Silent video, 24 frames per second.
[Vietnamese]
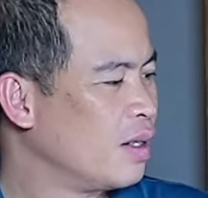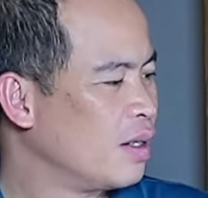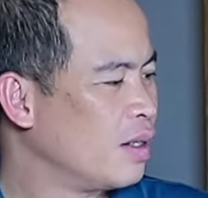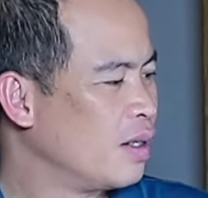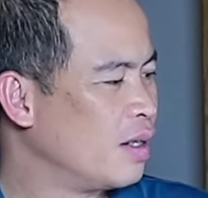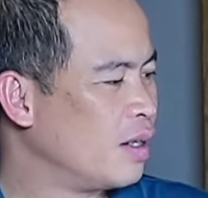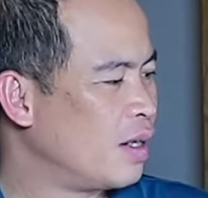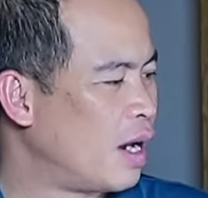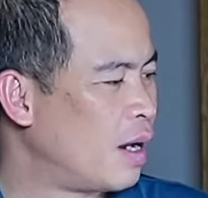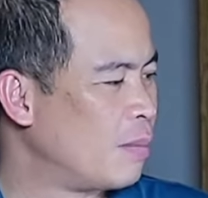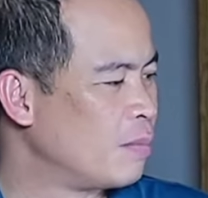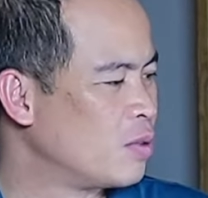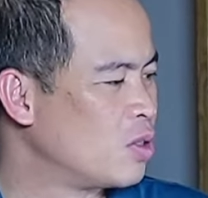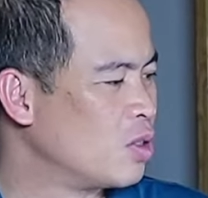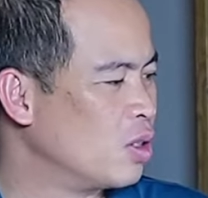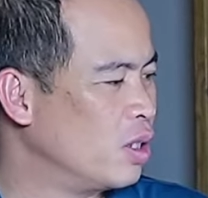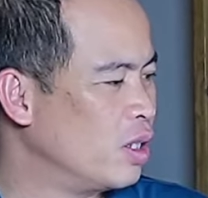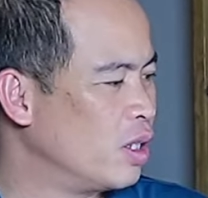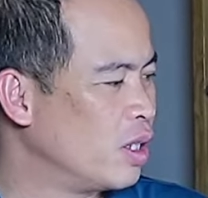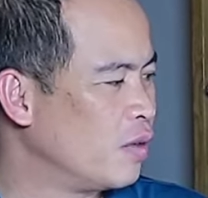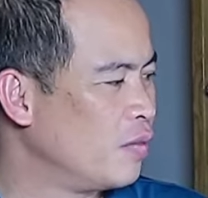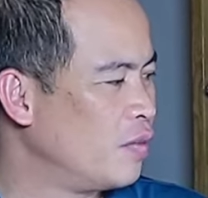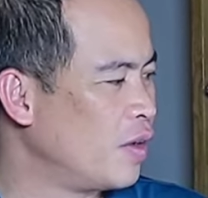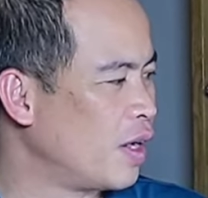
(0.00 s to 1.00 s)
thì em xử
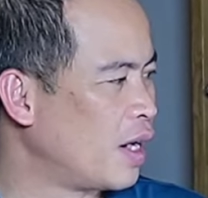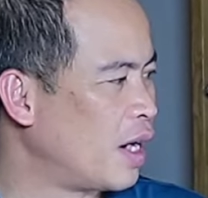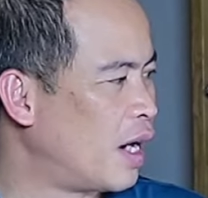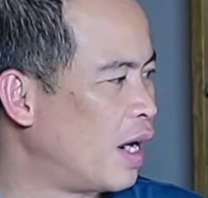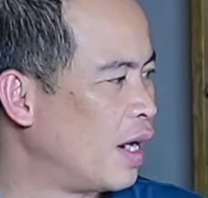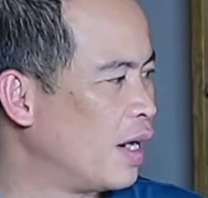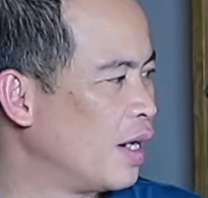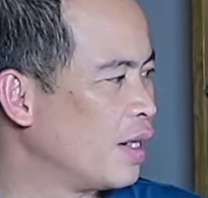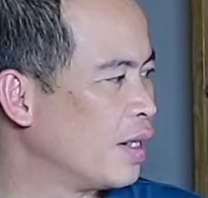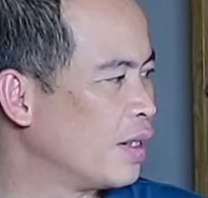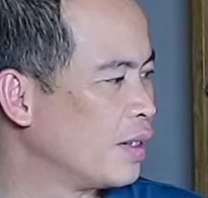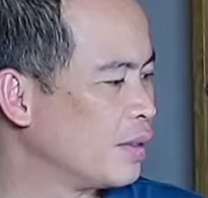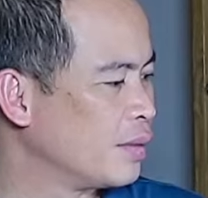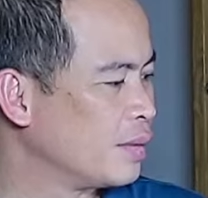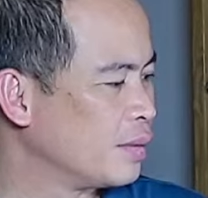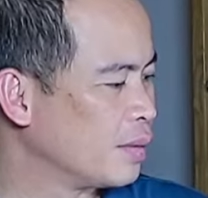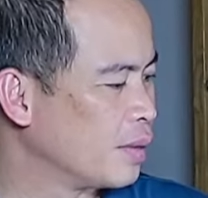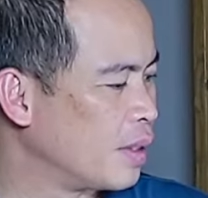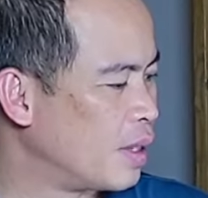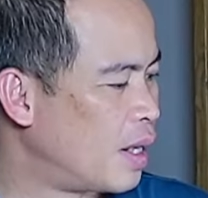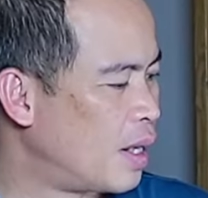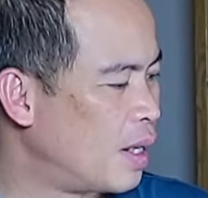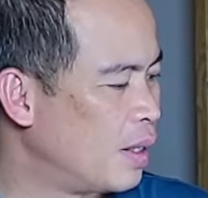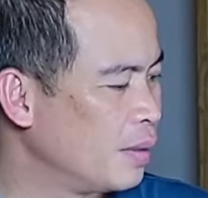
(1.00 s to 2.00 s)
lý cái việc này
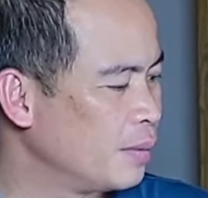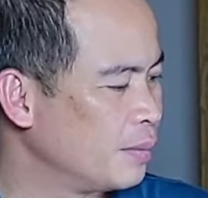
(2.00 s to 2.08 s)
đó